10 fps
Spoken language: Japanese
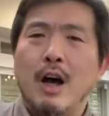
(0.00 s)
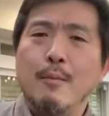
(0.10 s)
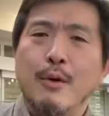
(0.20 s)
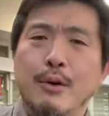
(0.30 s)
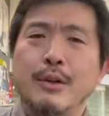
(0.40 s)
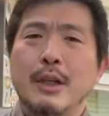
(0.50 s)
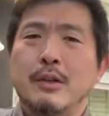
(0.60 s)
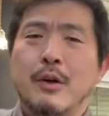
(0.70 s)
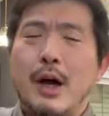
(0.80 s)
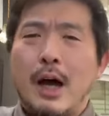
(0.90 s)
ンモックだ
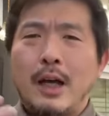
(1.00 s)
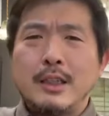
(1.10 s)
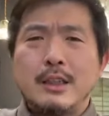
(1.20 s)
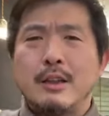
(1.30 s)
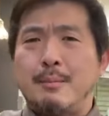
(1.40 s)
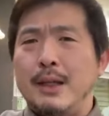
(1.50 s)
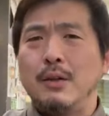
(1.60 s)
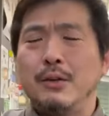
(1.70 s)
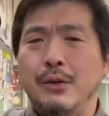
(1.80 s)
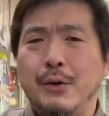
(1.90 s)
と上がっちゃうんで
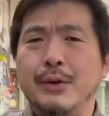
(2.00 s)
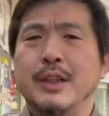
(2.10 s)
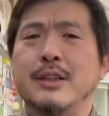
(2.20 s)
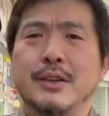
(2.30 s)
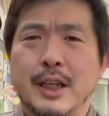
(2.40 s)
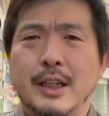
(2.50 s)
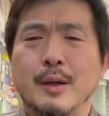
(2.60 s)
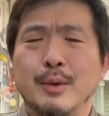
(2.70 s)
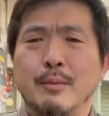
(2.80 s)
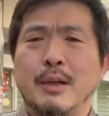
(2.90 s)
ベッドの方ですよね。
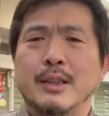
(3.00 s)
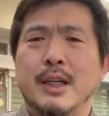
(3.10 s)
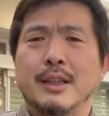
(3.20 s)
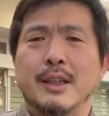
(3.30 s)
そうですね。